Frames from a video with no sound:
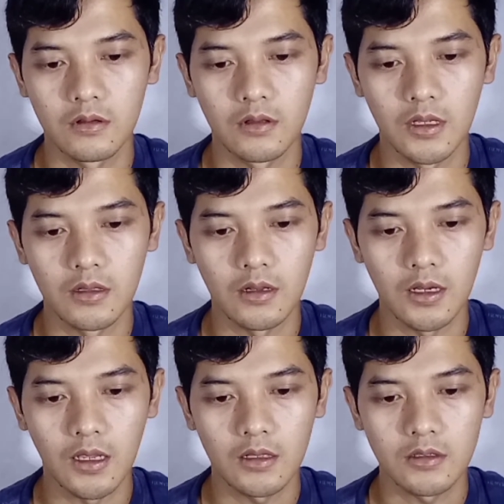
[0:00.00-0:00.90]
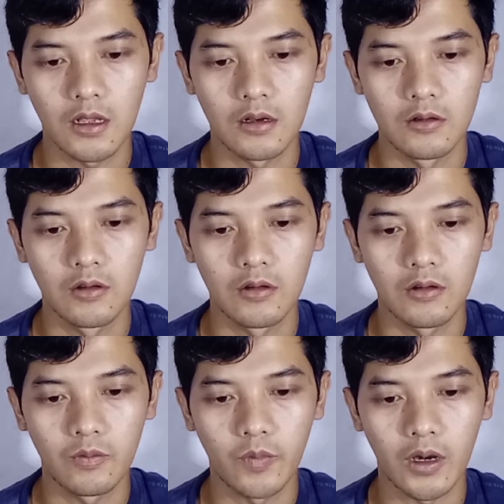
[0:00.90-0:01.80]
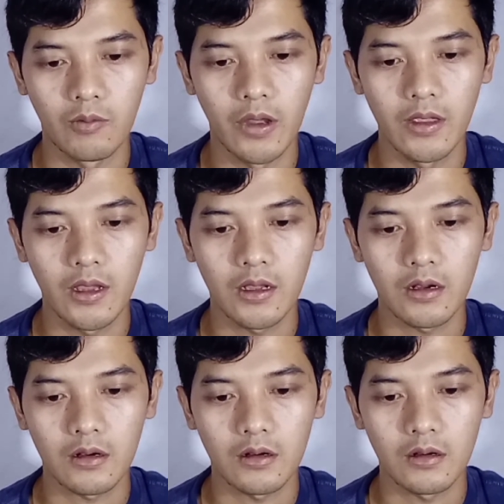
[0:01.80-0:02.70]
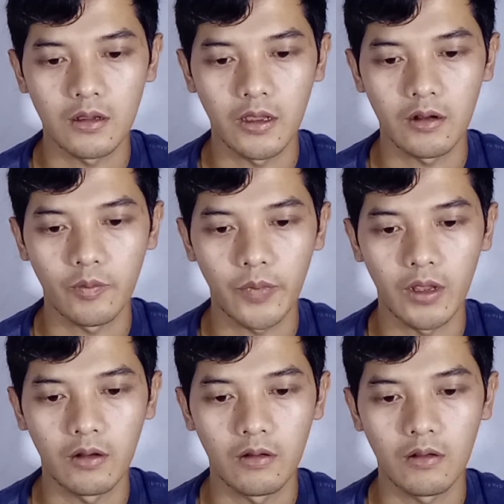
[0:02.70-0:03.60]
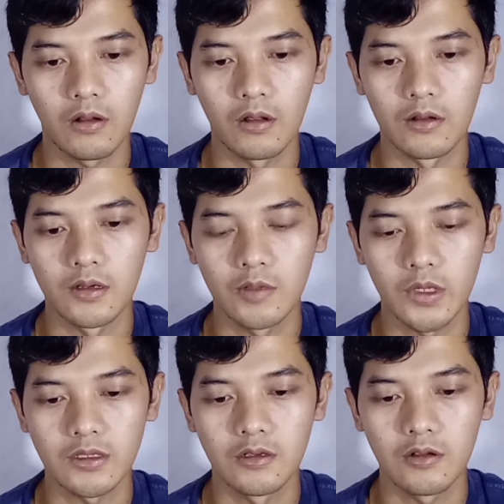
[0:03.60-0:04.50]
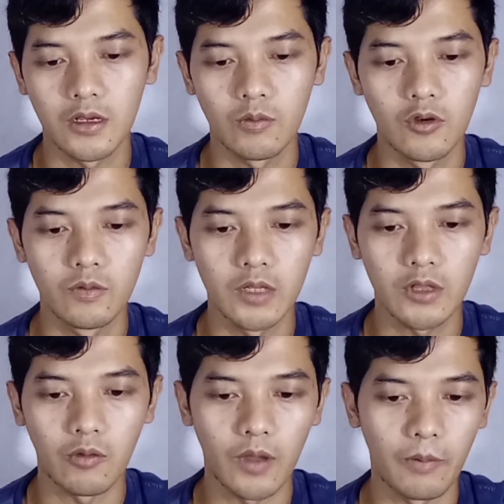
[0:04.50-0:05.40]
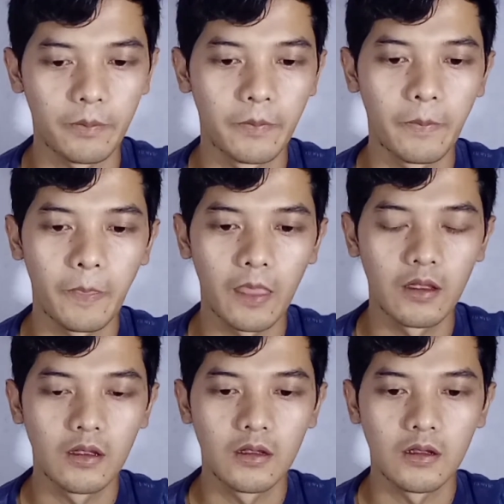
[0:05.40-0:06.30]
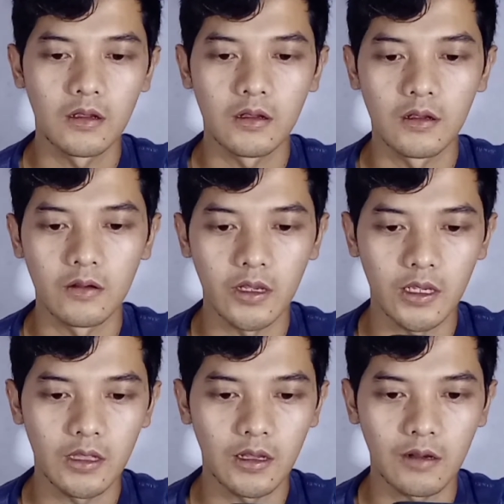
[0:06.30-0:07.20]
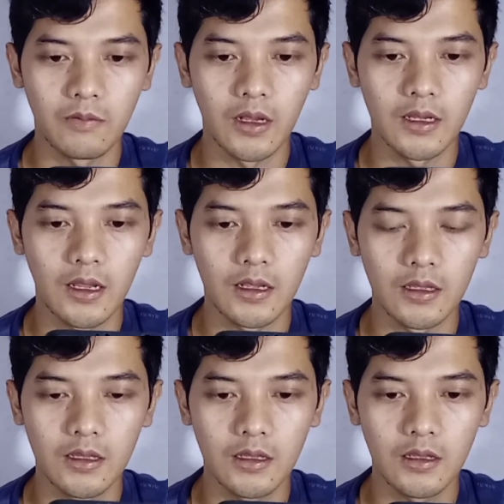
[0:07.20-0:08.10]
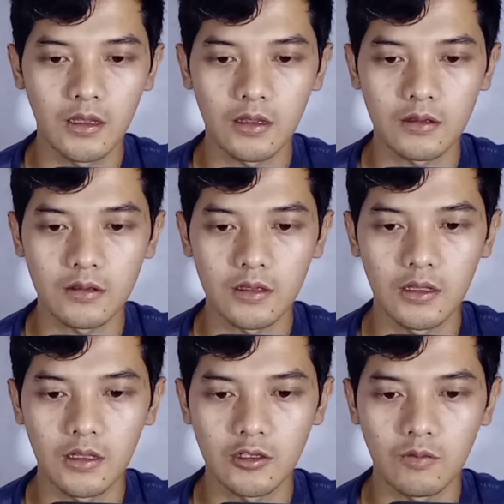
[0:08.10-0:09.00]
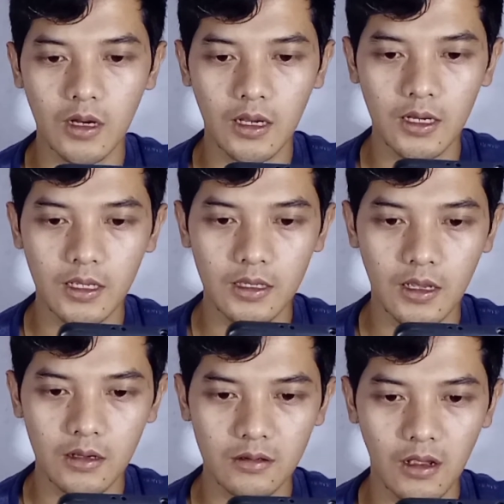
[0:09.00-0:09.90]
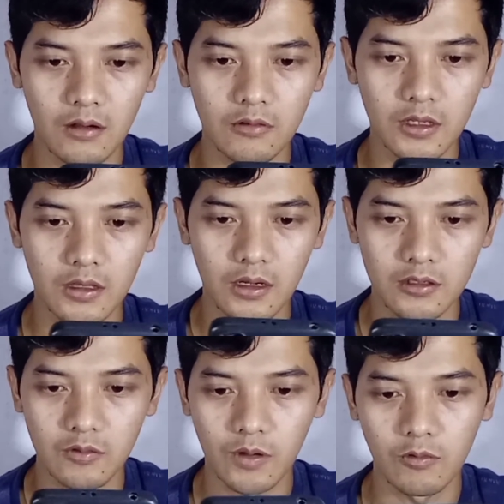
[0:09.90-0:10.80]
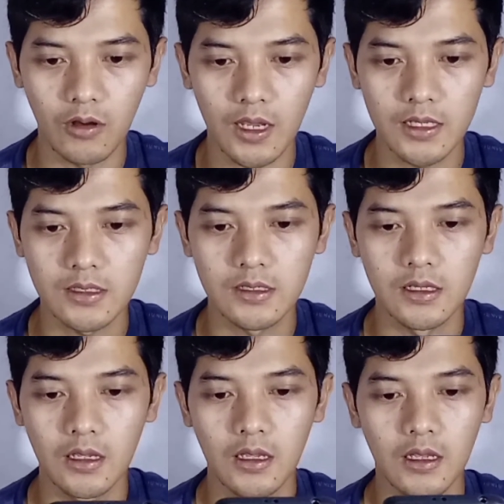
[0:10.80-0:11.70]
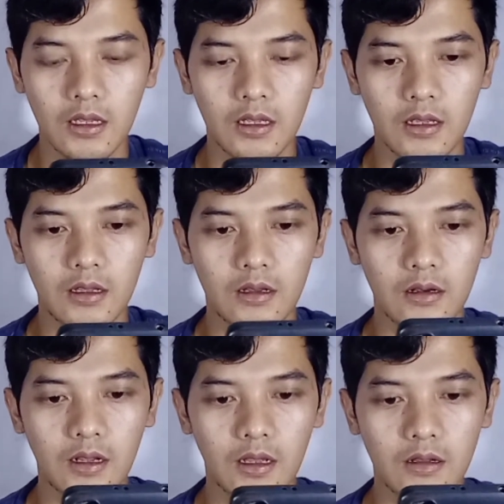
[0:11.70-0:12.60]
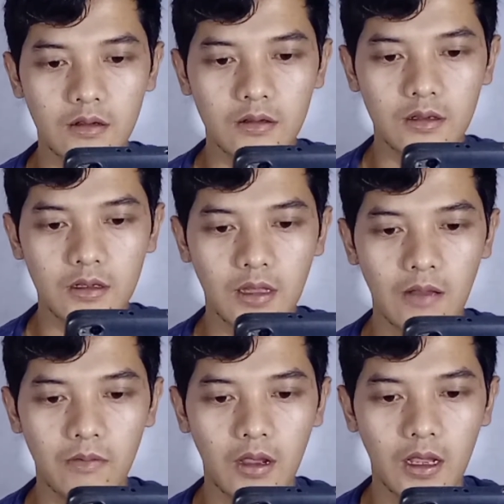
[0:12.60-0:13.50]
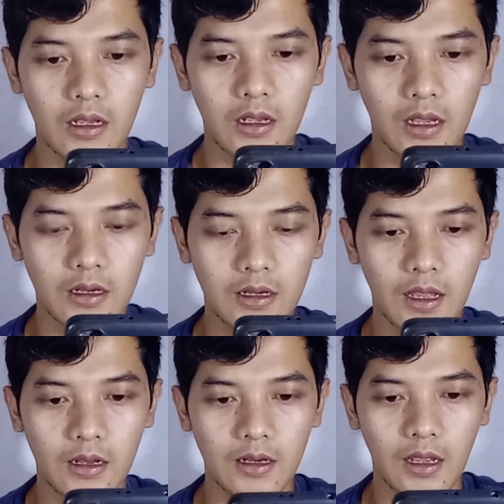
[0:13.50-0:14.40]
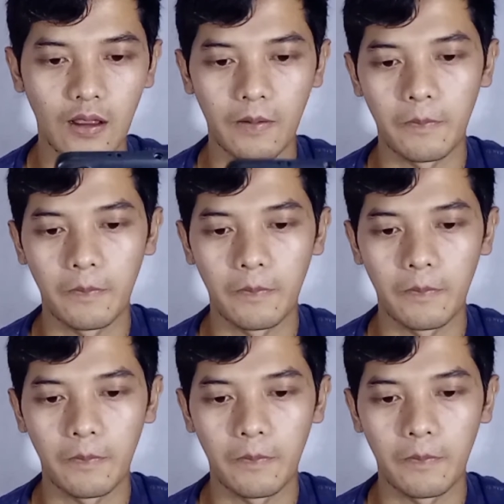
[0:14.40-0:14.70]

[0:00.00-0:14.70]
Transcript: Nah, terlihat saldo prabayar RP 0. Ini masih 0 ya, belum di top up. Oke, kita kembali lagi. Kita coba klik yang akun kita harus Pamungkas dan tambahkan dana.